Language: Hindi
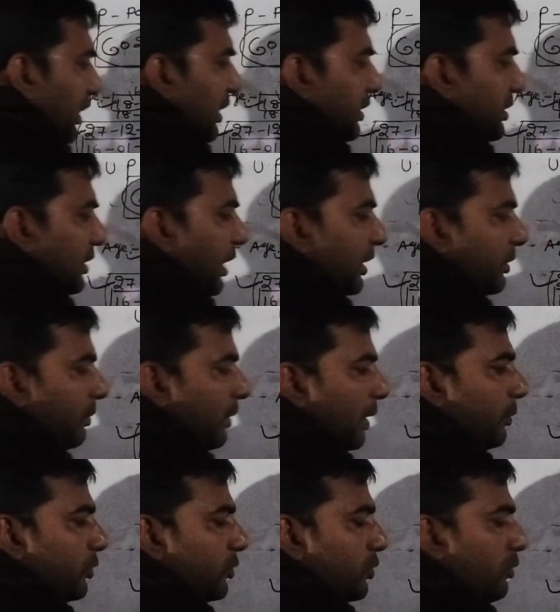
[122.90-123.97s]
के साथ
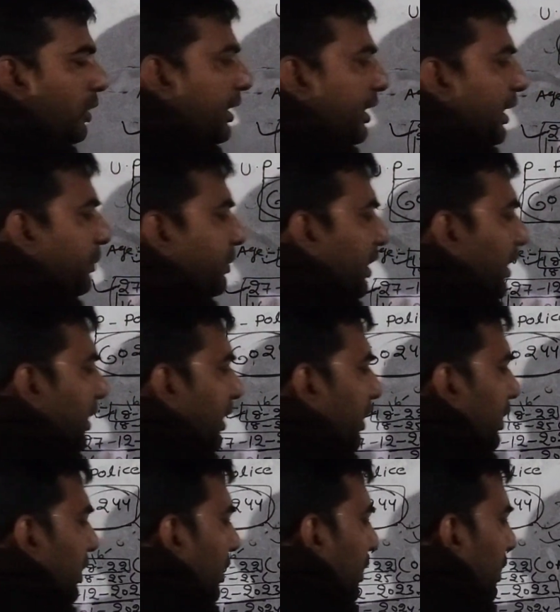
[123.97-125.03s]
बाबू जो हैं आपके
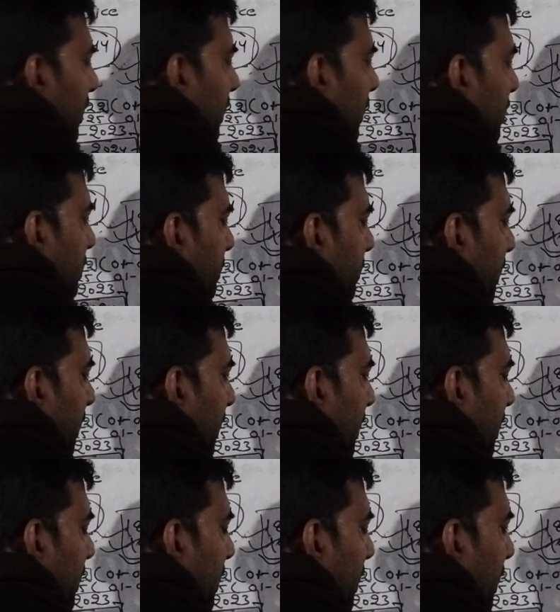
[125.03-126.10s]

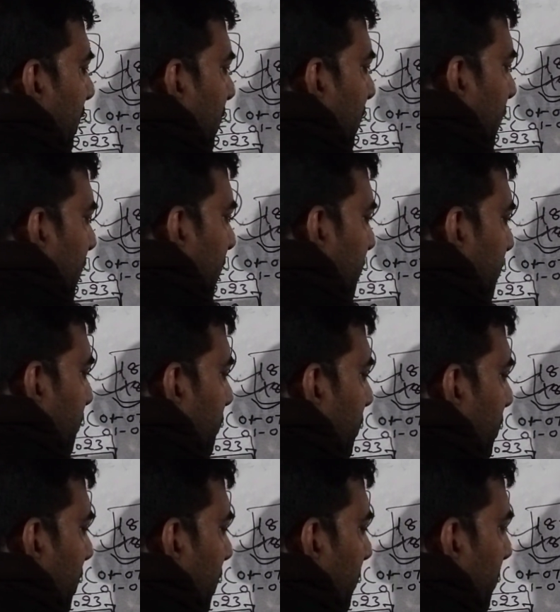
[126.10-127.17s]
इसमें
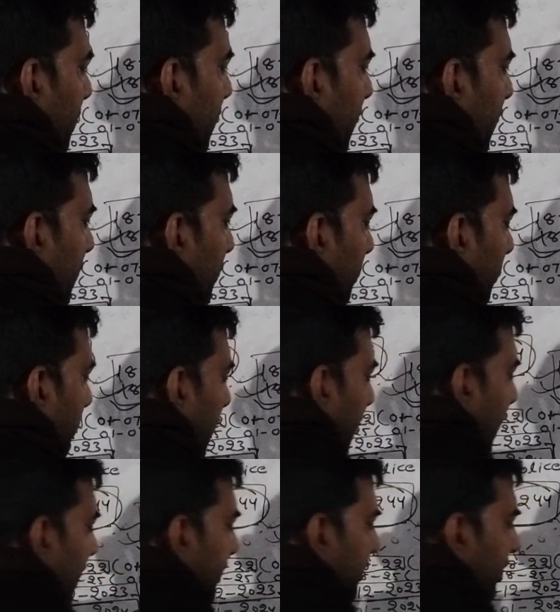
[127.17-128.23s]
रीजनिंग भी है
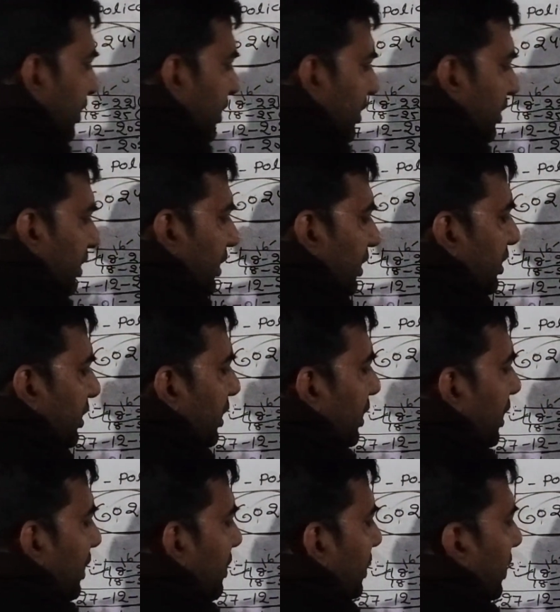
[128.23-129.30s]
मैथ रीजनिंग
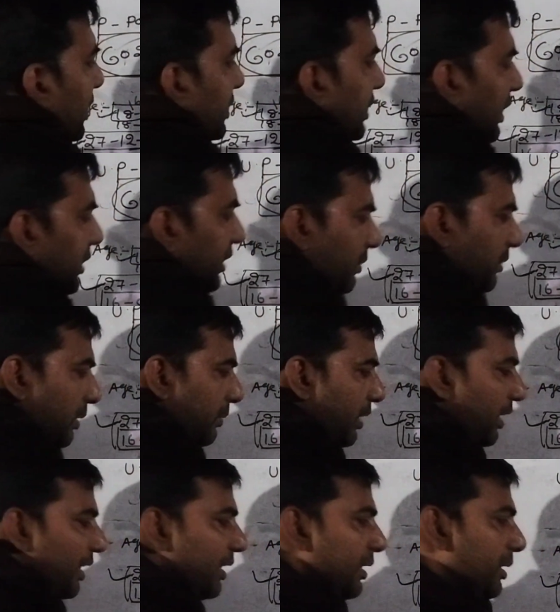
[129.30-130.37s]
जीके जीएस का दबदबा
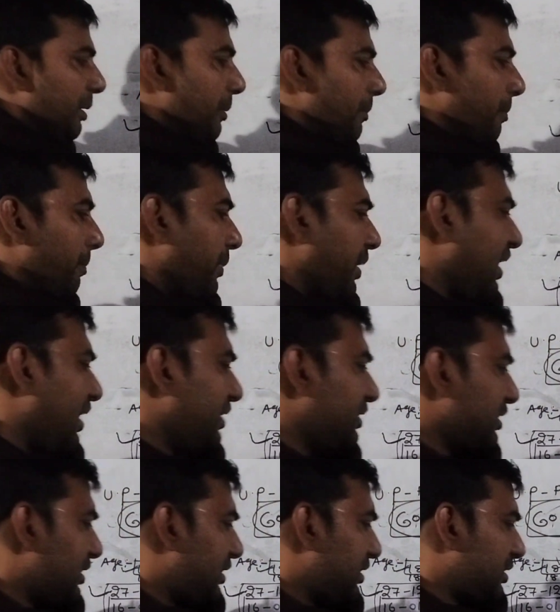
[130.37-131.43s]
है
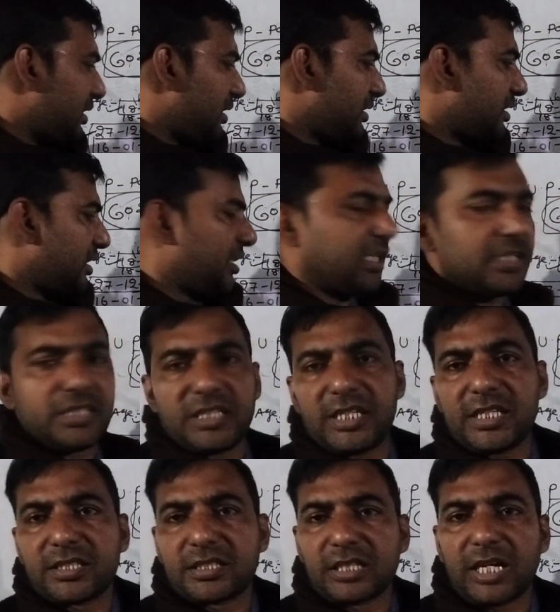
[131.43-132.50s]
मैथ रीजनिंग जीके
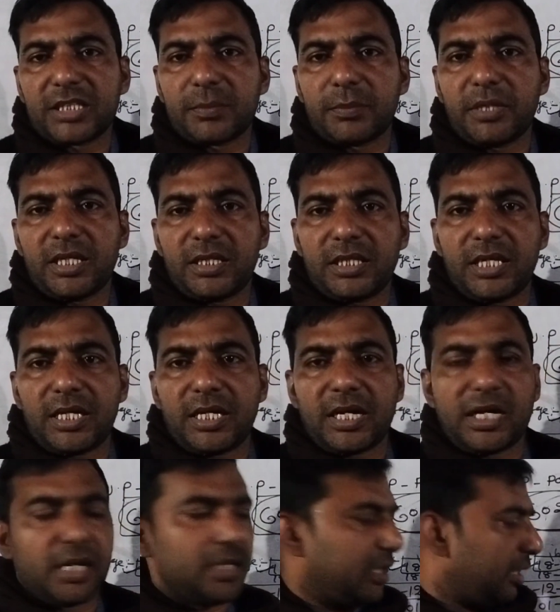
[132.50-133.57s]
जीएस साथ में हिंदी का
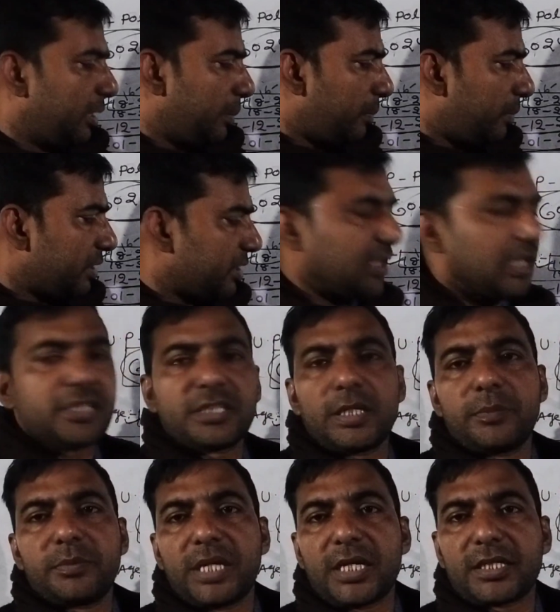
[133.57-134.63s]
है बस ये
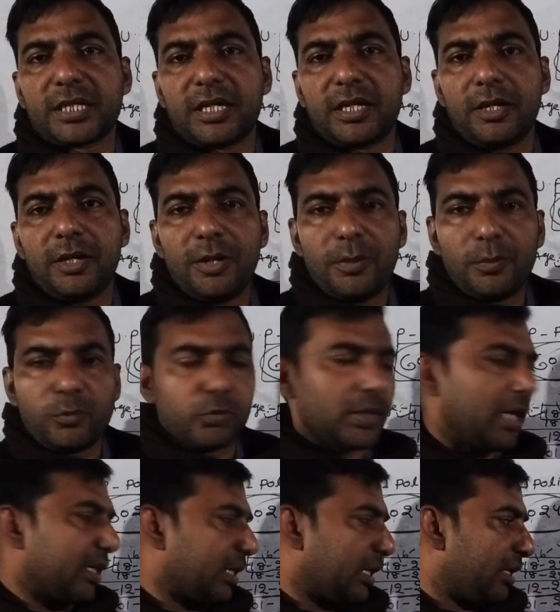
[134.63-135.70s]
सब्जेक्ट हैं
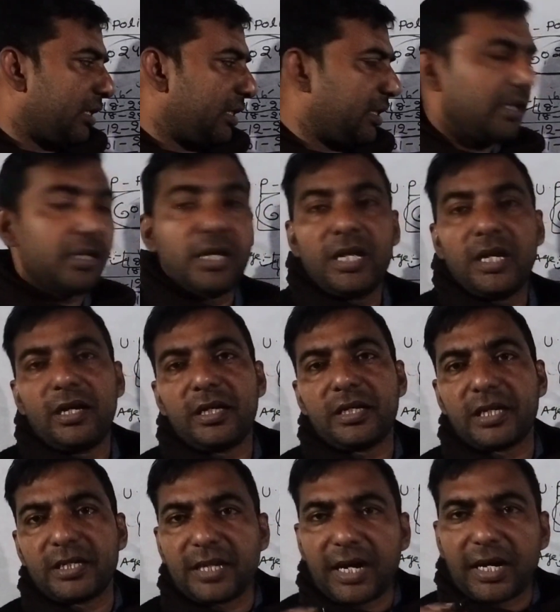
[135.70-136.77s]
पूरा कर लिए
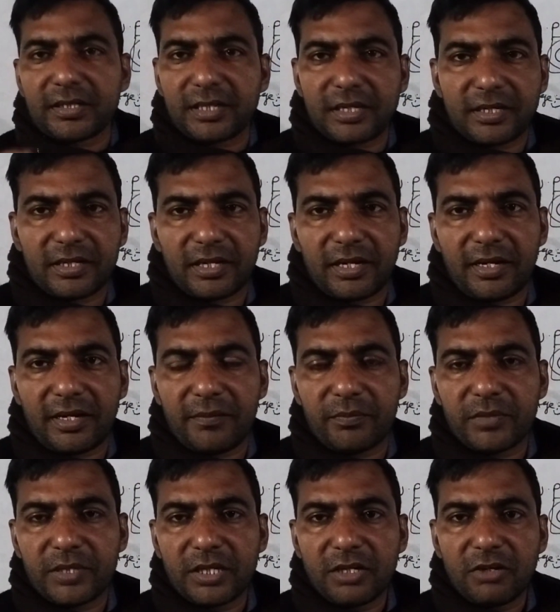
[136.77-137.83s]
लेकिन याद रखना है
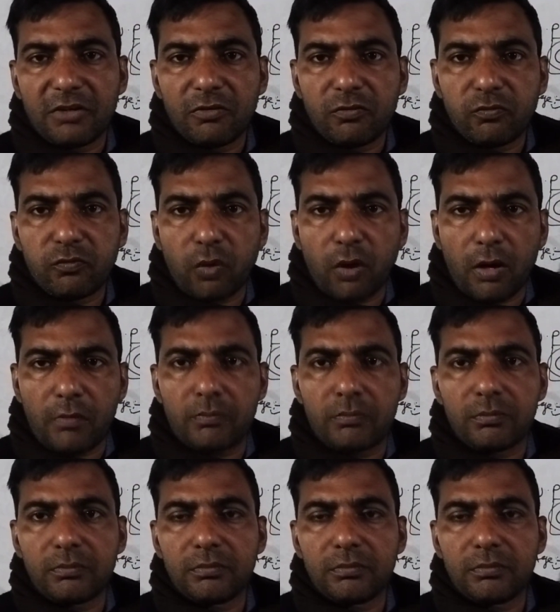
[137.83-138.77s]
फॉर्म